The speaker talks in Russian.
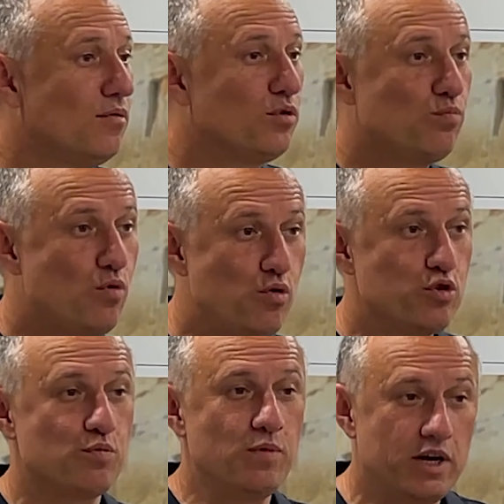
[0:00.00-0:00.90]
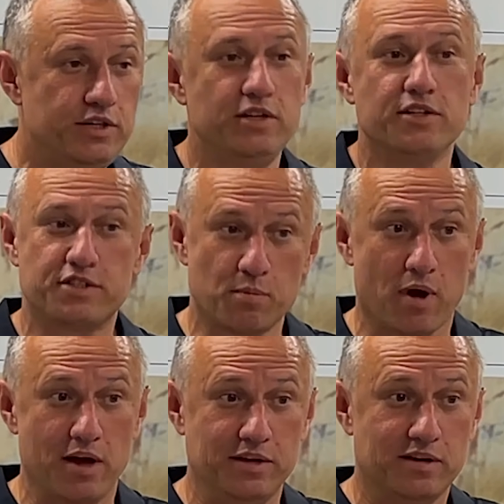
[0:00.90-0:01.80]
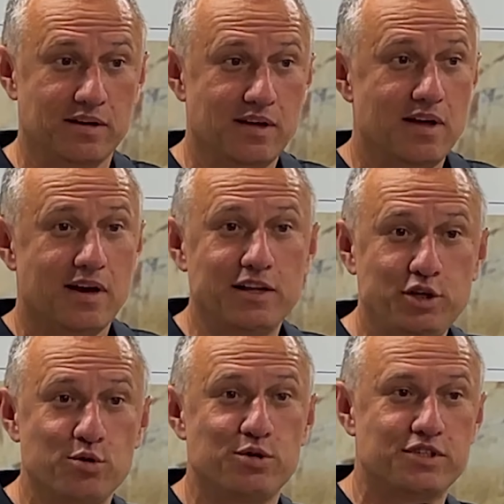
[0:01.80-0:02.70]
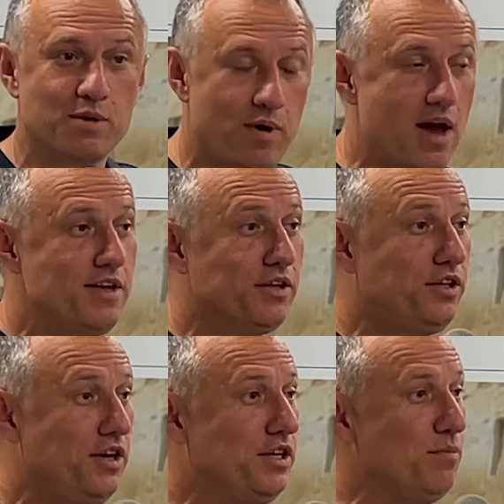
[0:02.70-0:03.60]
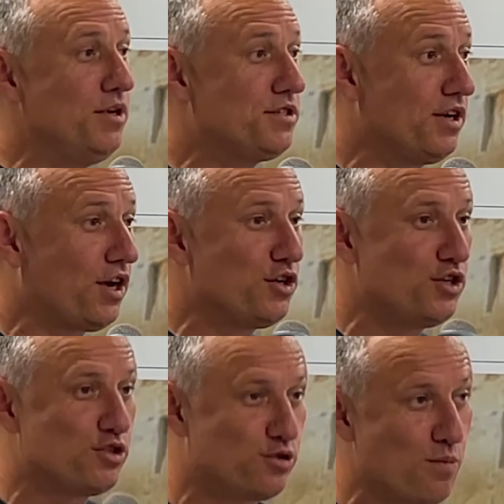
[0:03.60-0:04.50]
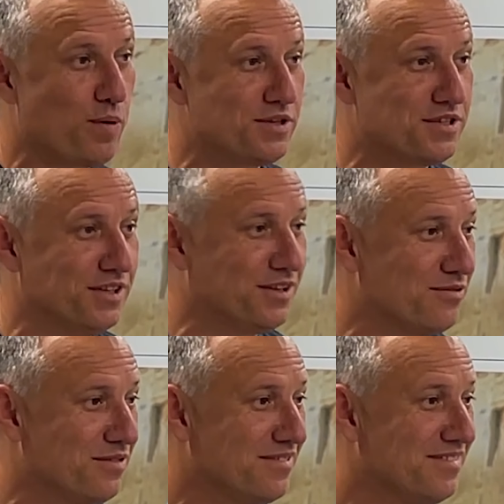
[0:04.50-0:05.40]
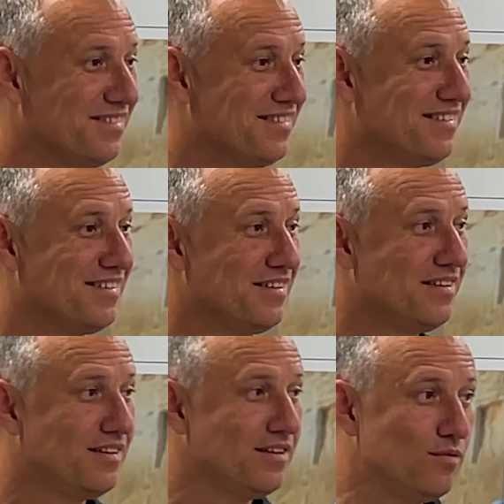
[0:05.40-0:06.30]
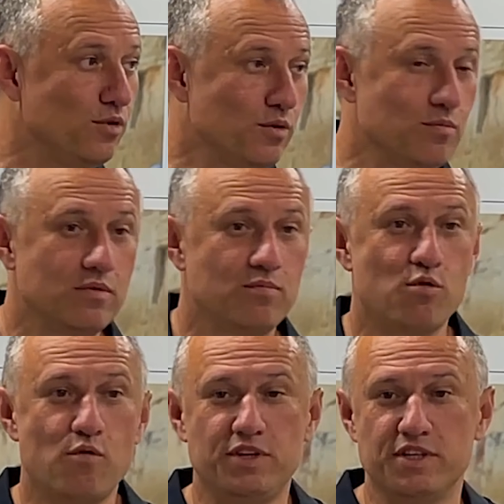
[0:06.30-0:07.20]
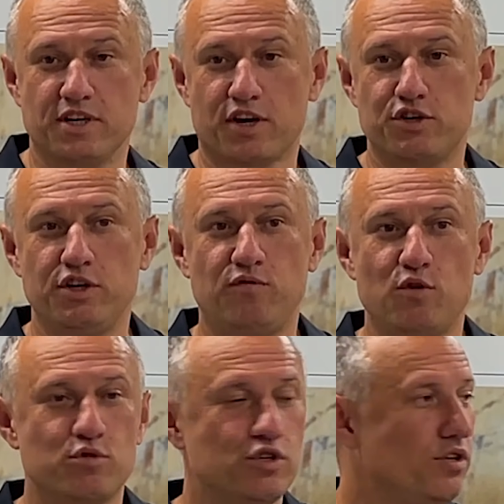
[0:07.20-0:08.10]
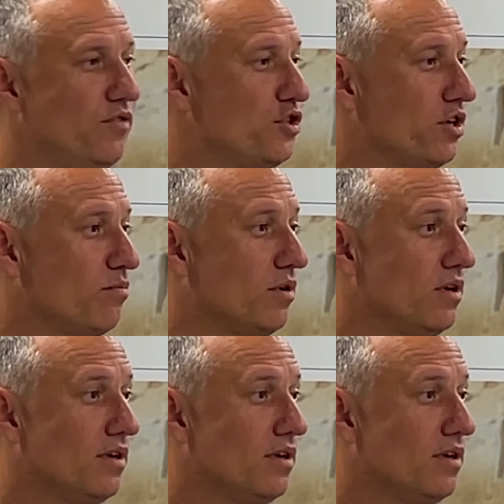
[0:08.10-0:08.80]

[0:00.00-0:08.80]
Вот Бог хочет, чтобы мы ходили на собрание. Когда ты идешь на собрание, ты этим не согрешишь 100%. Вот он, повод не согрешить в нем шиши вечером.